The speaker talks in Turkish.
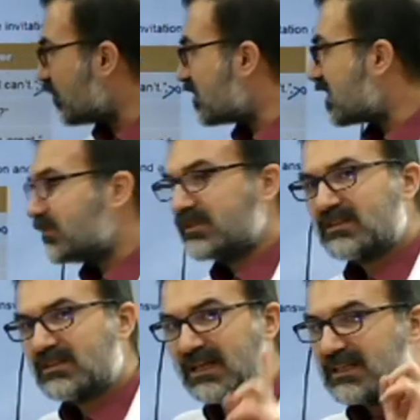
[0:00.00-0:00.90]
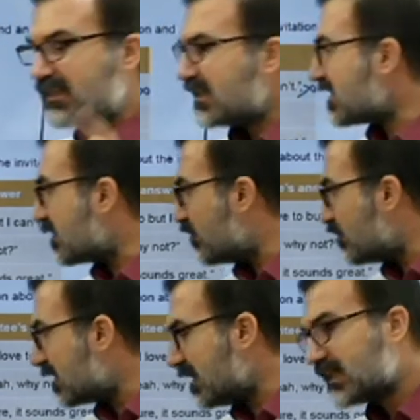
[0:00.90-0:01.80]
bir yöntemdir. Dedik ki
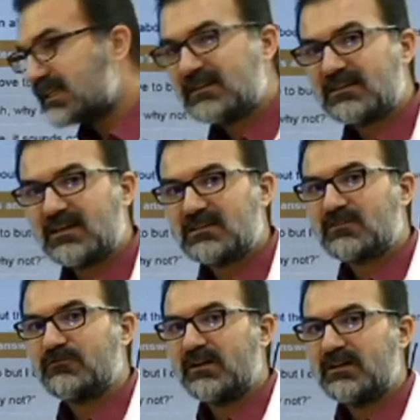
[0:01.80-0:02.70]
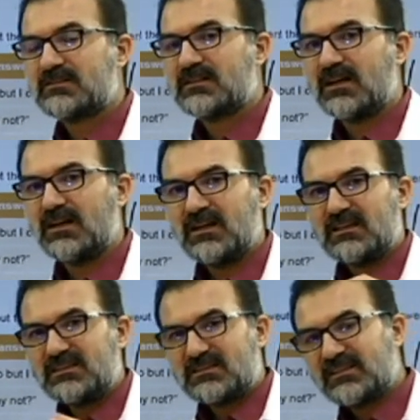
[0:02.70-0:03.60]
özellikle not varsa
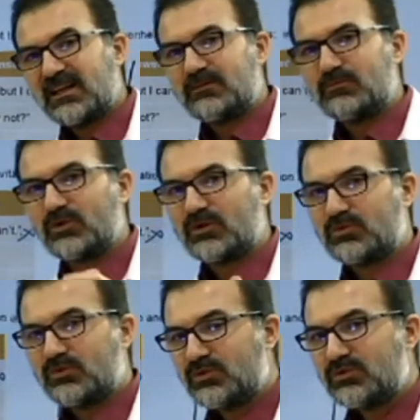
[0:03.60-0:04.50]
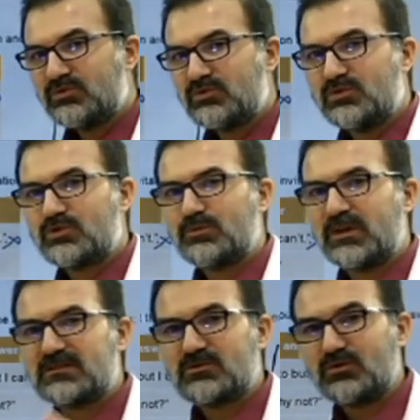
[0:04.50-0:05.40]
istenmiyor, uygun
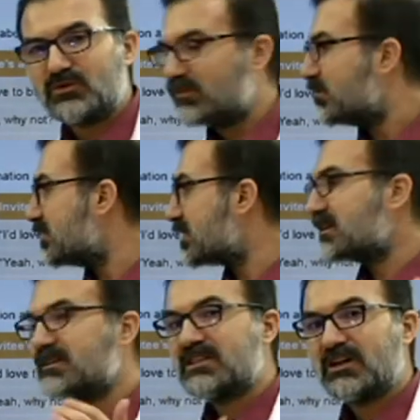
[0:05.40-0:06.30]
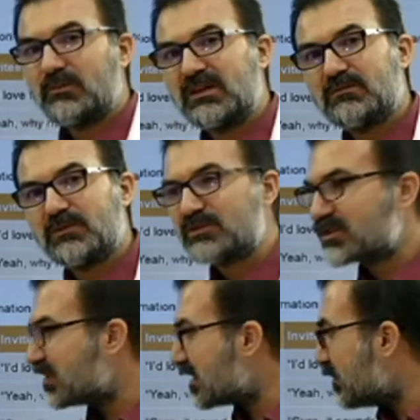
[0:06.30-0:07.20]
düşmez, sorulmamıştır,
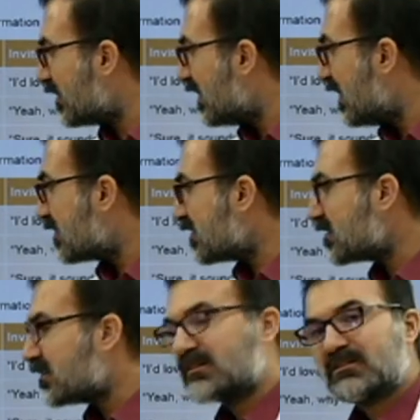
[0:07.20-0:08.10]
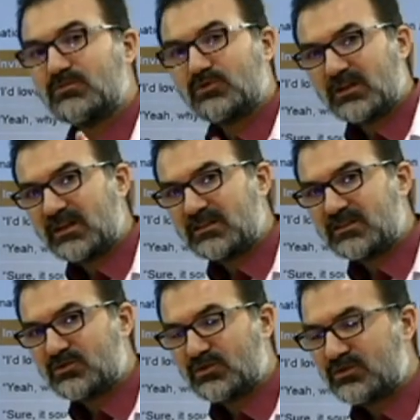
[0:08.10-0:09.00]
cevaplanmamıştır gibi not'ın altını mutlaka
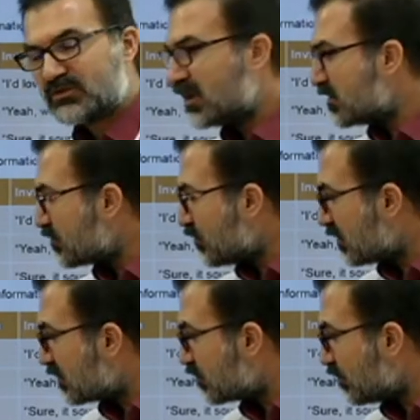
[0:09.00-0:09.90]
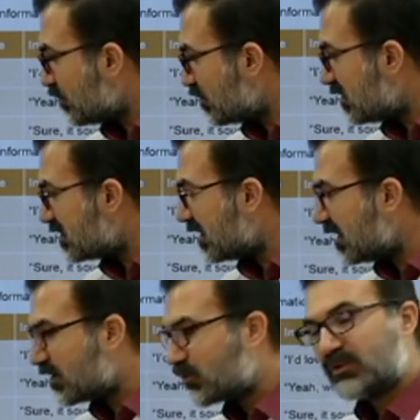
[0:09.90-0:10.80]
çiziyoruz. Sonra da sorunun
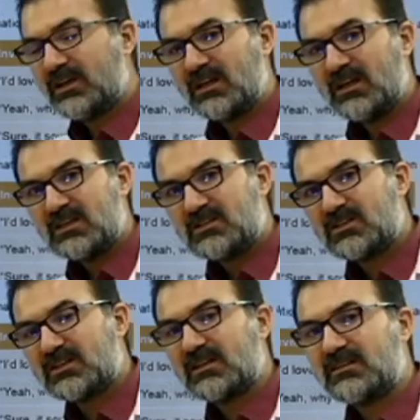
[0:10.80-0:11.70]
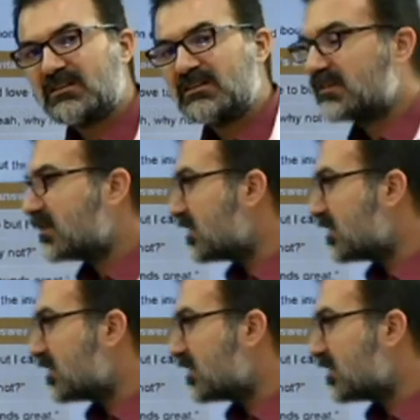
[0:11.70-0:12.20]
isteğine göre şıkları